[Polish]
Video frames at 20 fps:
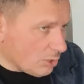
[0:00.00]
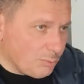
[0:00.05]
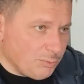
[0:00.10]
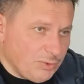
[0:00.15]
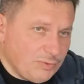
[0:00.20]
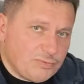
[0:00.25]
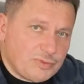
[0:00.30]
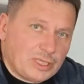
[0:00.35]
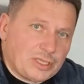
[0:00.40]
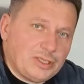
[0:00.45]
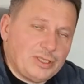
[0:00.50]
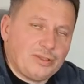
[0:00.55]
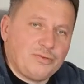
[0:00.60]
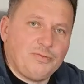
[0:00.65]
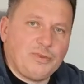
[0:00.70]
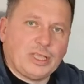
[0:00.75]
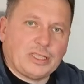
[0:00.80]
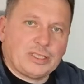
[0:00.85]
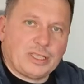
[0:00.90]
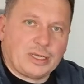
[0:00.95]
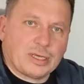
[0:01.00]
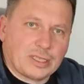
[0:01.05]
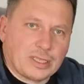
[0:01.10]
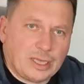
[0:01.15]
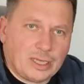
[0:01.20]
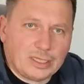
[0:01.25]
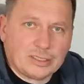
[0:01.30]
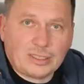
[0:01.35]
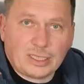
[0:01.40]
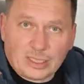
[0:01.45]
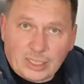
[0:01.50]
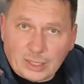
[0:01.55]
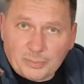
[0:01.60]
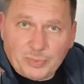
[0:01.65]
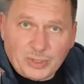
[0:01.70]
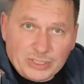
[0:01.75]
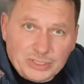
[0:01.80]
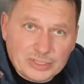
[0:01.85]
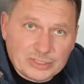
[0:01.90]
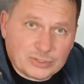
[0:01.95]
zrobi w takich wiaderkach, tak
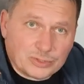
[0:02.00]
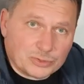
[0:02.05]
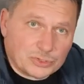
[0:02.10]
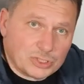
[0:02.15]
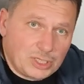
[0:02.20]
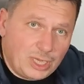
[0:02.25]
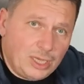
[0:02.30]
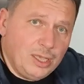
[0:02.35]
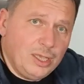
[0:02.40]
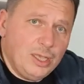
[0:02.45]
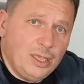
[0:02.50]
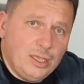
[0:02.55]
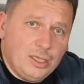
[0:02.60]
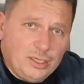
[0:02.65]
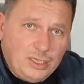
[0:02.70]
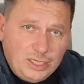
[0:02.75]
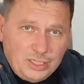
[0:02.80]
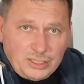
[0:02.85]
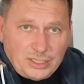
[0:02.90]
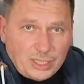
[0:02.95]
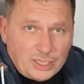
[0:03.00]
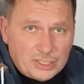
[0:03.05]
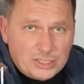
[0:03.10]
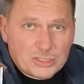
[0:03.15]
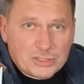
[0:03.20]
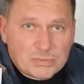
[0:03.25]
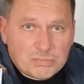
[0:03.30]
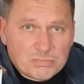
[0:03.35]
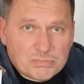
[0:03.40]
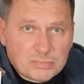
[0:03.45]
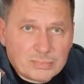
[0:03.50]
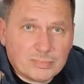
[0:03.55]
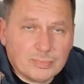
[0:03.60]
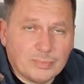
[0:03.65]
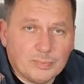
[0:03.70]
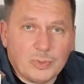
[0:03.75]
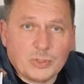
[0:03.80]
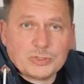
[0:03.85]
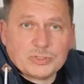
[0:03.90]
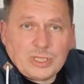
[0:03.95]
jak pani Zosia, i też
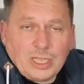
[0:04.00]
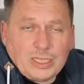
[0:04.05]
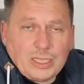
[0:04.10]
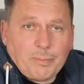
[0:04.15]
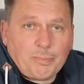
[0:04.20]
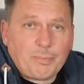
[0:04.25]
można